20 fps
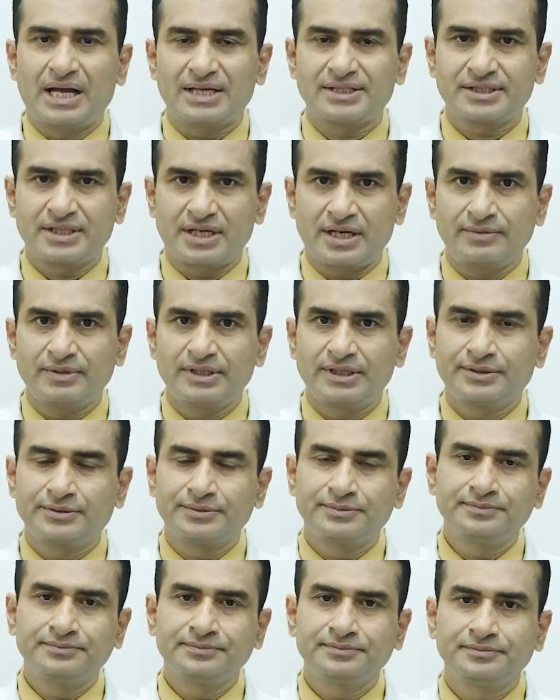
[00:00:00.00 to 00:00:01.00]
আসসালামু
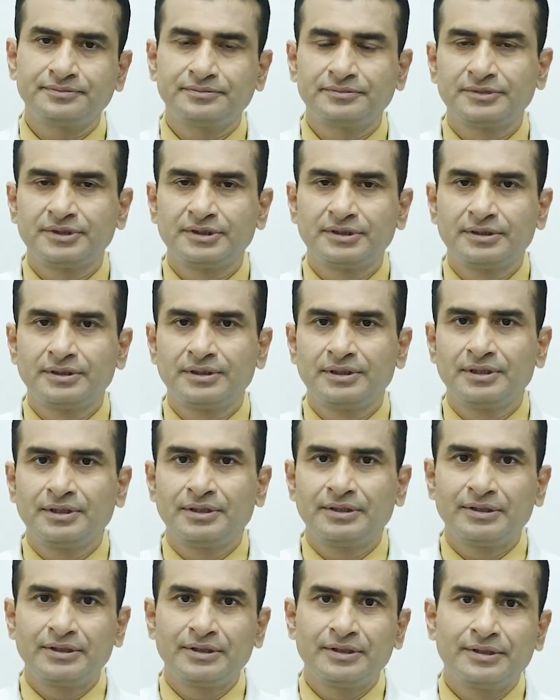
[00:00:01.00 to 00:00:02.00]
আলাইকুম
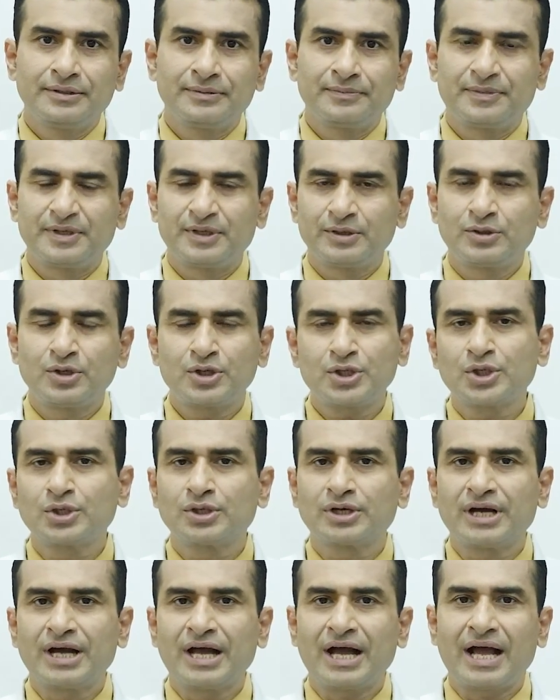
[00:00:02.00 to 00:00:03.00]
প্রিয়
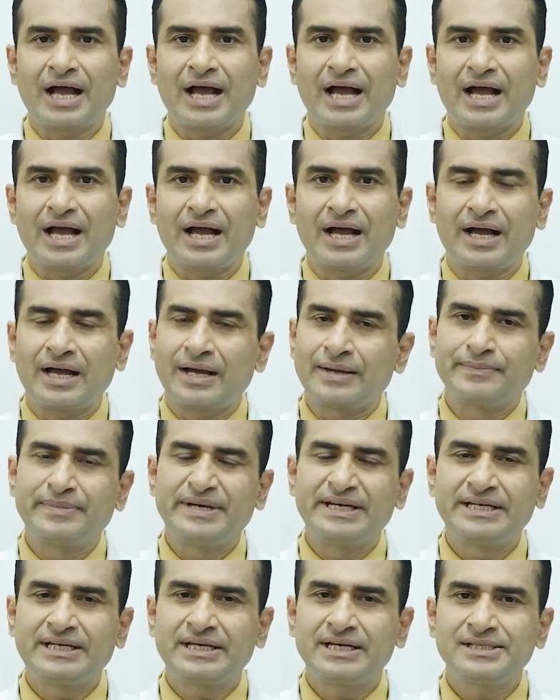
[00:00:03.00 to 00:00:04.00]
দর্শক
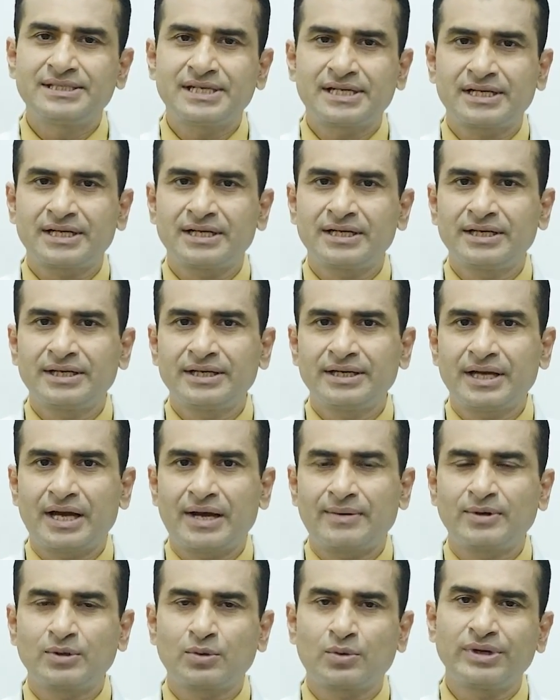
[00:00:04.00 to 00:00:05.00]
মেডিকেল জার্নালে
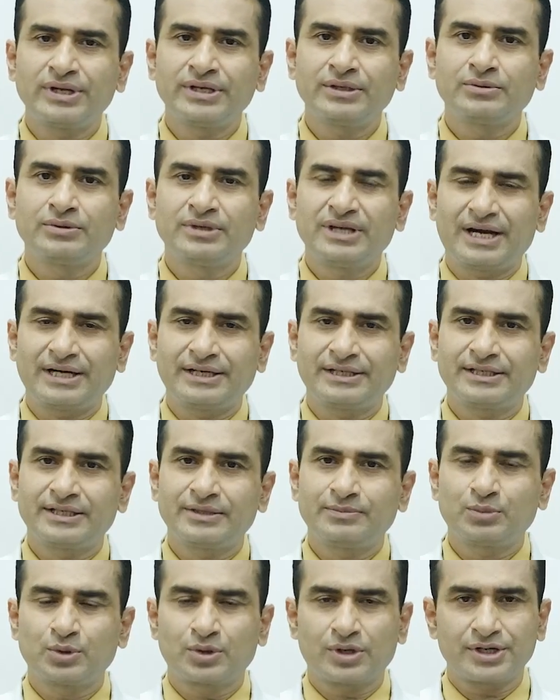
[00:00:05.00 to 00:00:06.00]
আমার অনেকগুলি আর্টিকেল
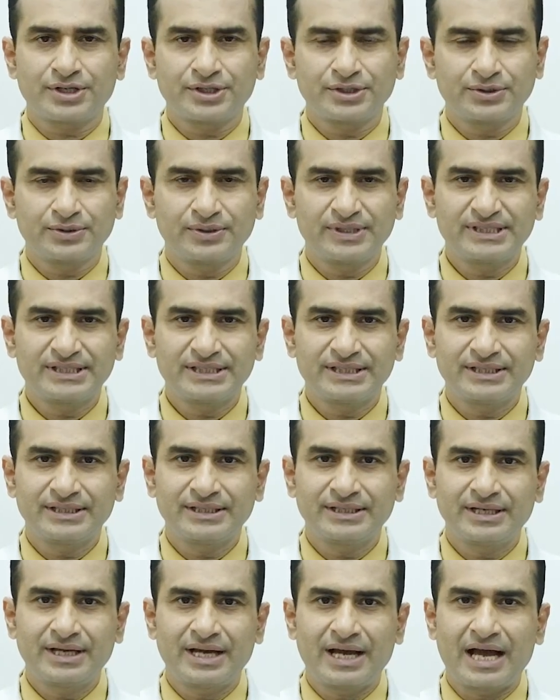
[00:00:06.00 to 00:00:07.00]
প্রকাশিত হয়েছে
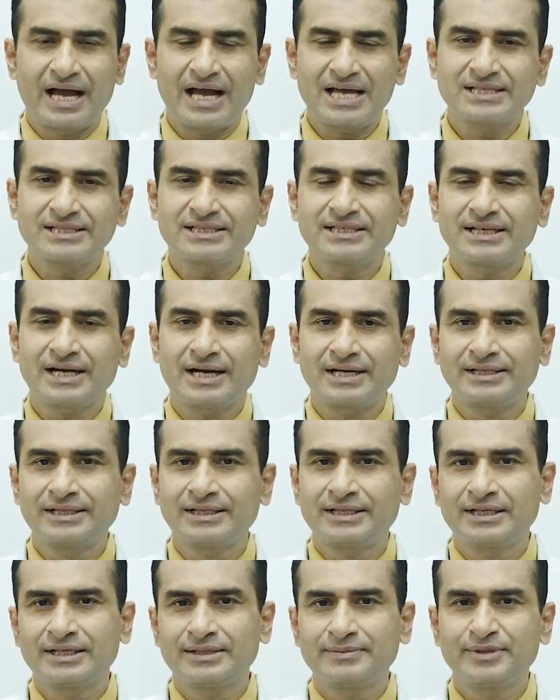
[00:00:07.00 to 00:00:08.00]
আজকের
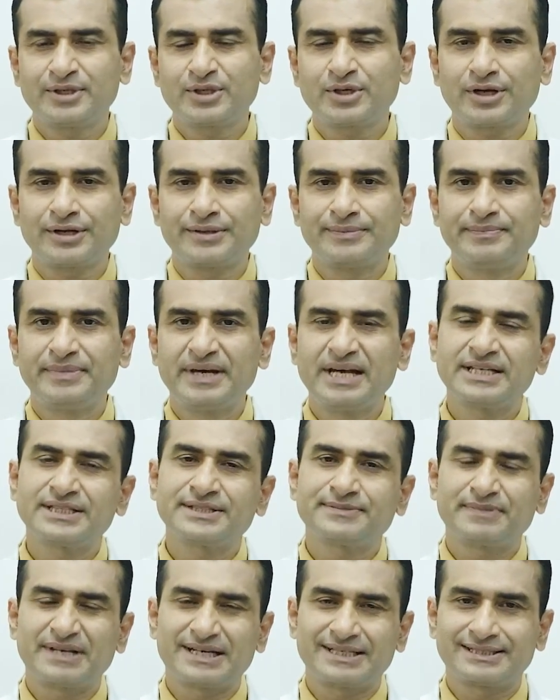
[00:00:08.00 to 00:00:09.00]
আর্টিকেলের বিষয় বেলস
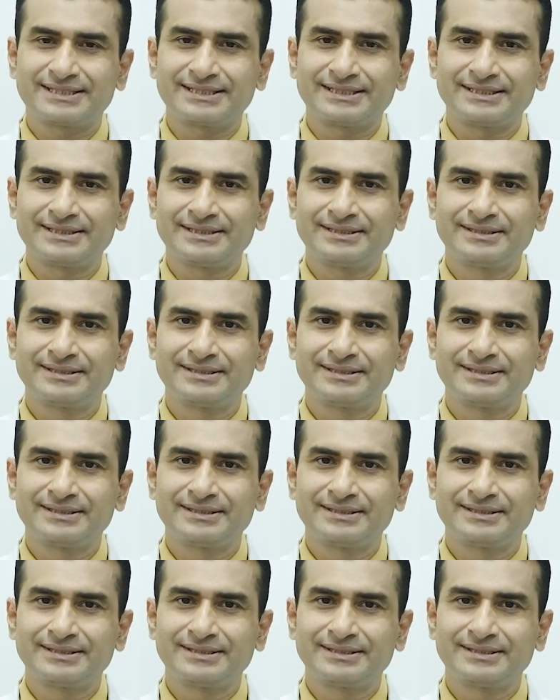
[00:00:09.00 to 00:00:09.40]
প্যালসি